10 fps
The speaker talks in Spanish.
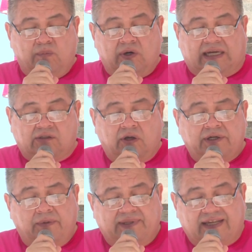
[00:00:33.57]

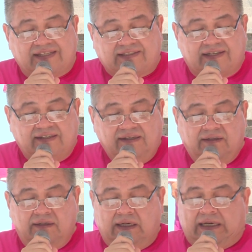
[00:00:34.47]
Coordinador de Puerto
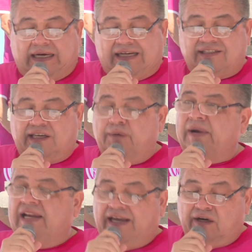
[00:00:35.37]
Vallarta y Vallada
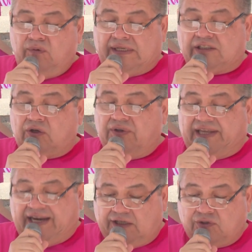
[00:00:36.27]
Banderas, pero
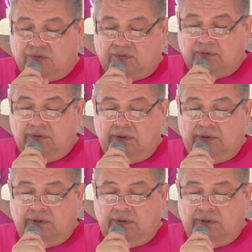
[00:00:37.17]
finalmente la candidata